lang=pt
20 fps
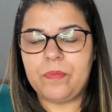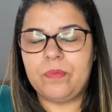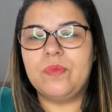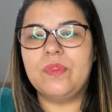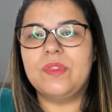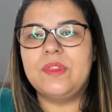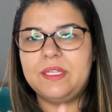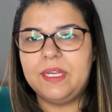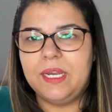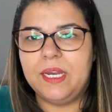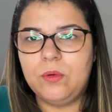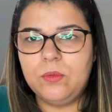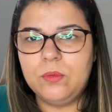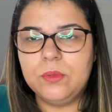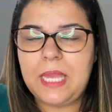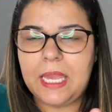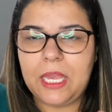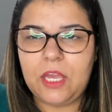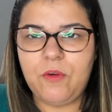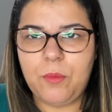Então, o
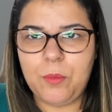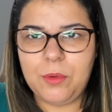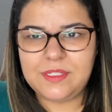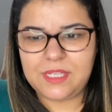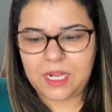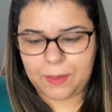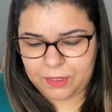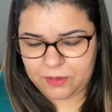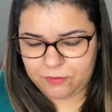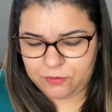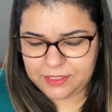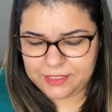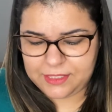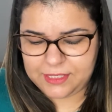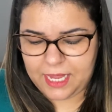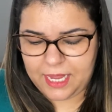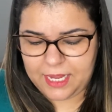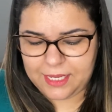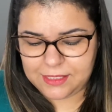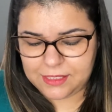que, que eu vou mostrar pra
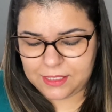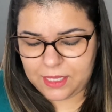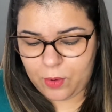vocês?